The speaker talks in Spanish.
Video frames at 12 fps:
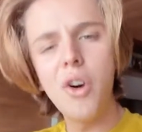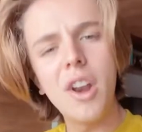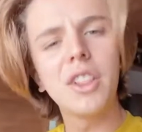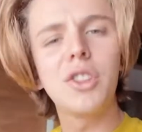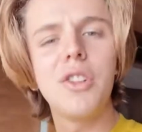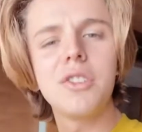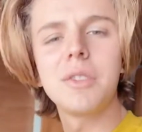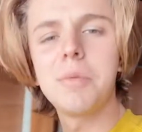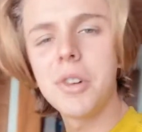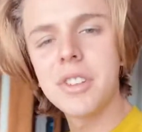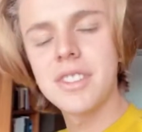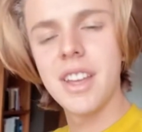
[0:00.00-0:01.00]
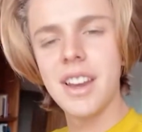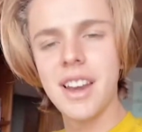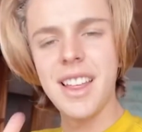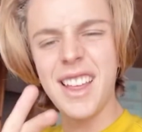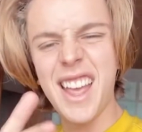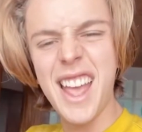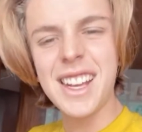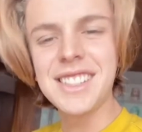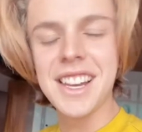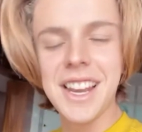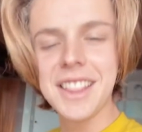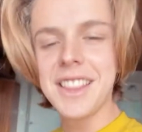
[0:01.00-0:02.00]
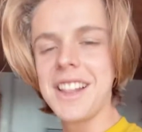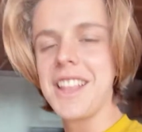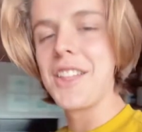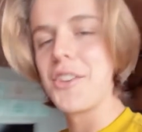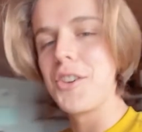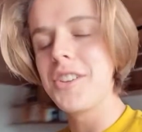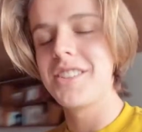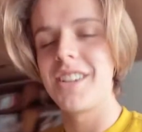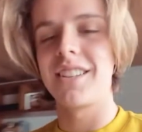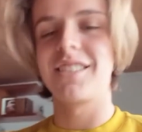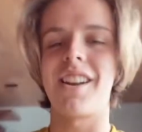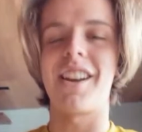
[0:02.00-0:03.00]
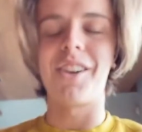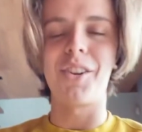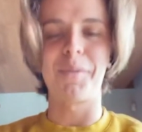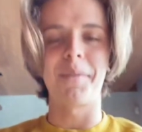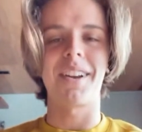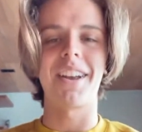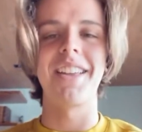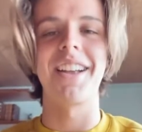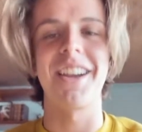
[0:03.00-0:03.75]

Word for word: Hola a todos, espero que estén excelente el día de hoy. Chequense el regalo que me acaba de